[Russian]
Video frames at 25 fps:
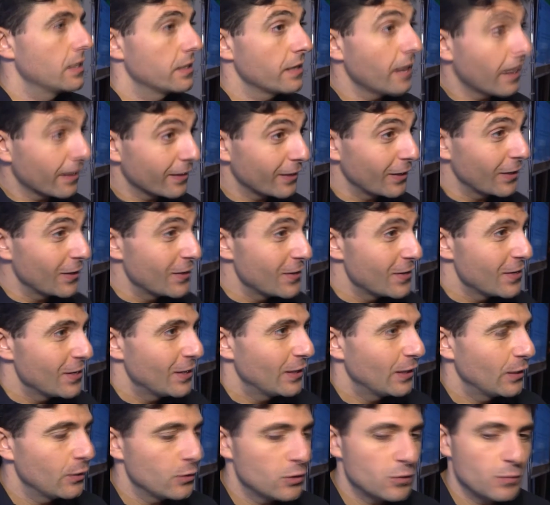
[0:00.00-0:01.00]
ярко
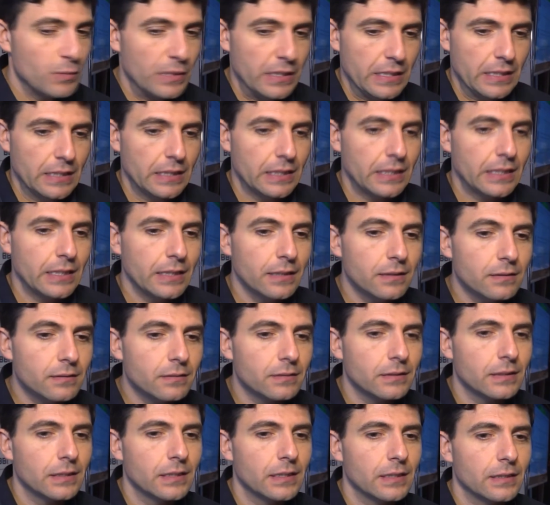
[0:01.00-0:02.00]
людьми. Гет
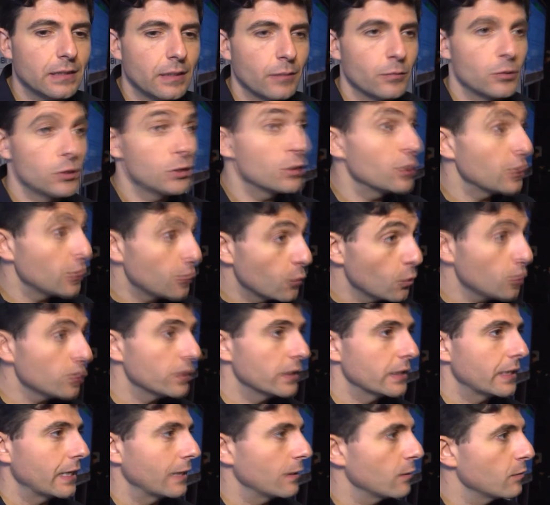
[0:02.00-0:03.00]
там 4
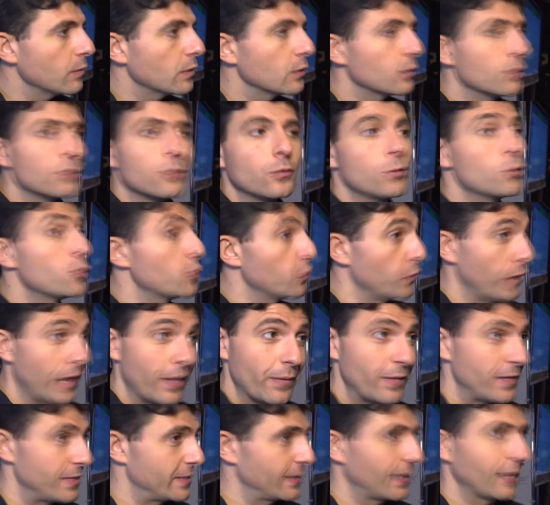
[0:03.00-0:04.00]
года экономил кучу
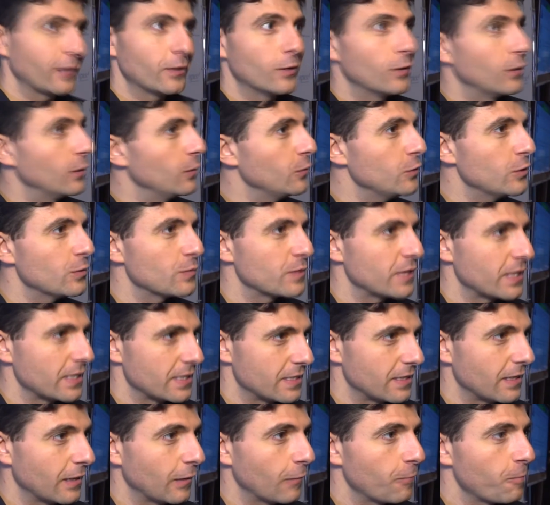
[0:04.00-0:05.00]
времени, сэкономил людям,
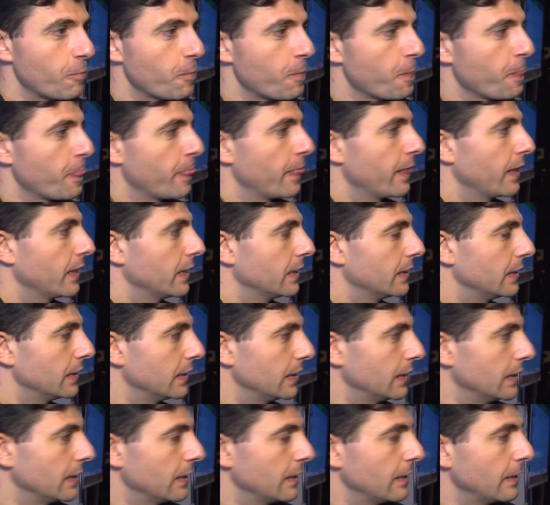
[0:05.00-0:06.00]
создал
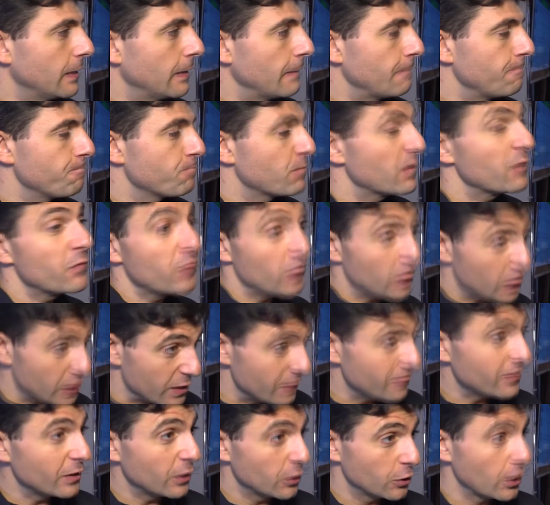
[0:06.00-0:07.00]
э,
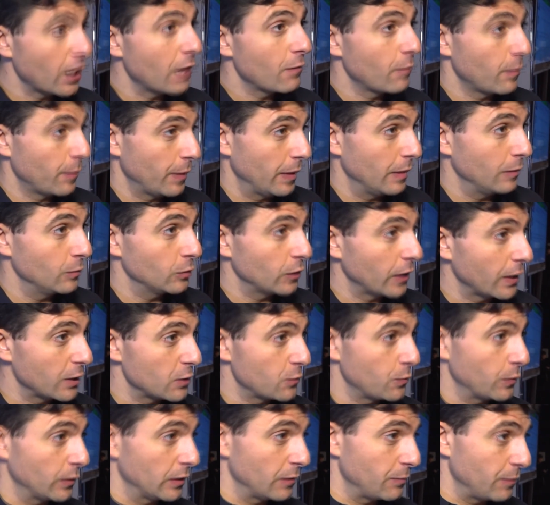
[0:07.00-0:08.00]
эффективно решая проблему
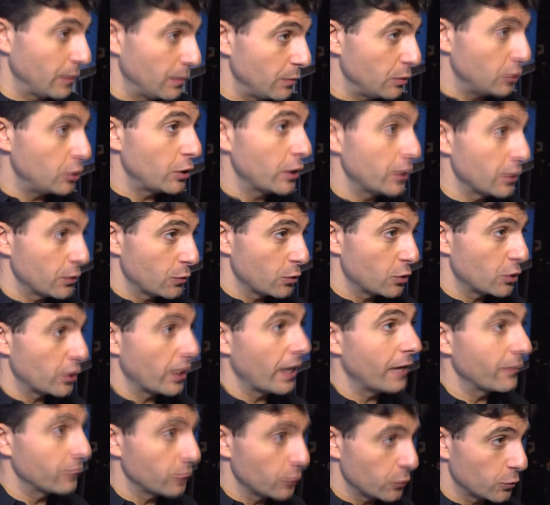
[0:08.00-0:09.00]
транспорта, перемещение с точки
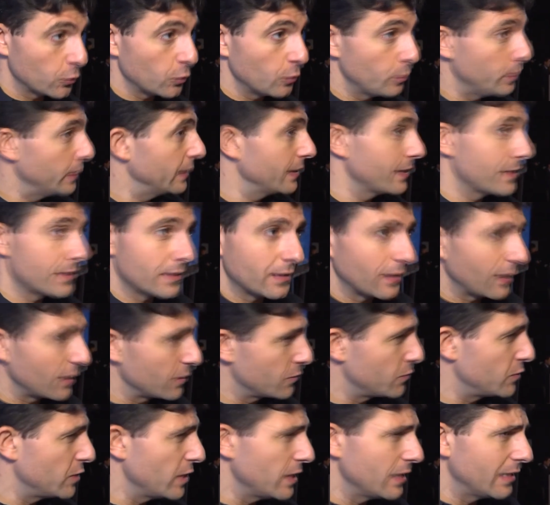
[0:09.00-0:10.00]
А в точку Б несколько раз
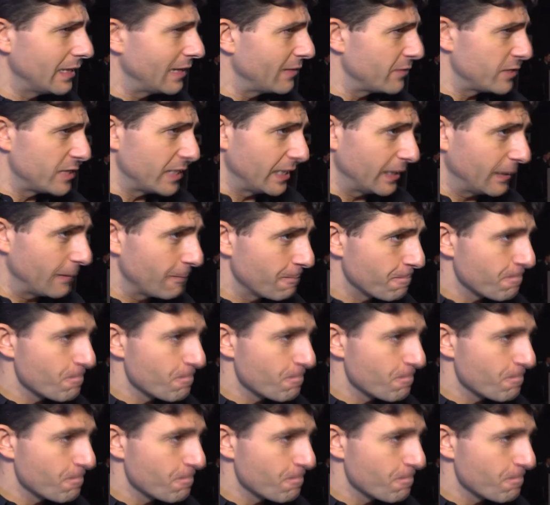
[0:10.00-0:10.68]
в день для всех.